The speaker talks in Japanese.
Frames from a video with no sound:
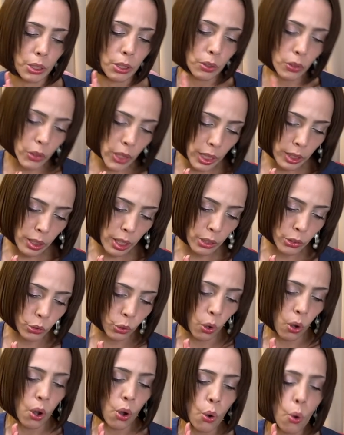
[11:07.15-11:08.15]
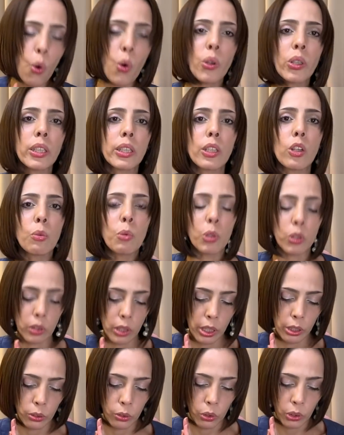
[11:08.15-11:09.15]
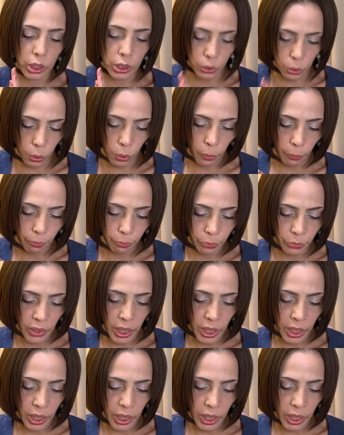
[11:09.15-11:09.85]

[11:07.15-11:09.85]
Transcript: 優れていると本気で思っているのでしょう